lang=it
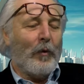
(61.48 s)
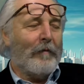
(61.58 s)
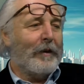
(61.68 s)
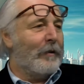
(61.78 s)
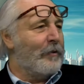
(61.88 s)

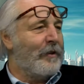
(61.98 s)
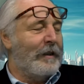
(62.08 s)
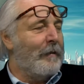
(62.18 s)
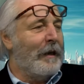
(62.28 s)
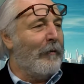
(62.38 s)
nuovi
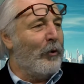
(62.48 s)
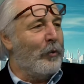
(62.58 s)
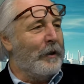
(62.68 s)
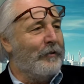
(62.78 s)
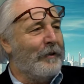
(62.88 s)
conoscenti mi chiamano
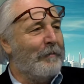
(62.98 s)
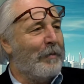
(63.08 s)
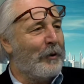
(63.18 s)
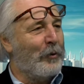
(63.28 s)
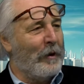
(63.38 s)
Luigi,
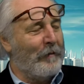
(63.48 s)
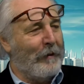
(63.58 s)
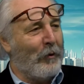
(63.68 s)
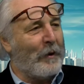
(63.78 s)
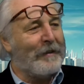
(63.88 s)
per cui
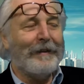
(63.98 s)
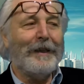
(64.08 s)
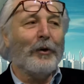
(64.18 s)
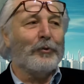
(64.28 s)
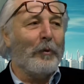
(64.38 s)
vivo questa
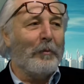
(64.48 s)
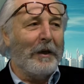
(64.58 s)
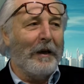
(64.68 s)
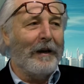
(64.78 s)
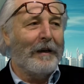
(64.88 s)

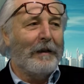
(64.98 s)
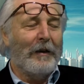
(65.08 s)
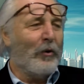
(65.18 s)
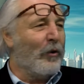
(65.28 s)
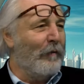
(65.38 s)
dicotomia
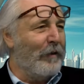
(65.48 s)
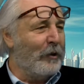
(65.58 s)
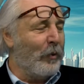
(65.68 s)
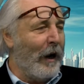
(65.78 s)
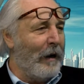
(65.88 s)
non
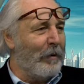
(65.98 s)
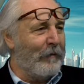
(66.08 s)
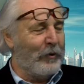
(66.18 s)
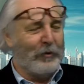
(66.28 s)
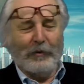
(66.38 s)
conflittuale per
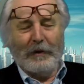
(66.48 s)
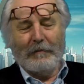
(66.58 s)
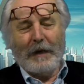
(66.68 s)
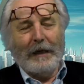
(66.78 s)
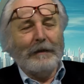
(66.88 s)
fortuna,
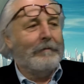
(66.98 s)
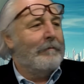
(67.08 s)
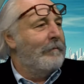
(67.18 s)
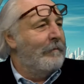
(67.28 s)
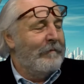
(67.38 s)
ma
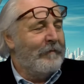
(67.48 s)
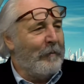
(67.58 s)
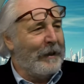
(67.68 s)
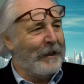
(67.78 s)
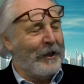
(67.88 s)
fa
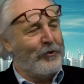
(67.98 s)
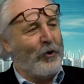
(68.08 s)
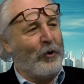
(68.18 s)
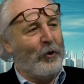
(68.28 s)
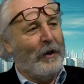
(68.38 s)
parte del
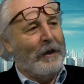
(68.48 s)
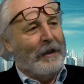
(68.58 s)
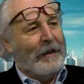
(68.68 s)
gioco.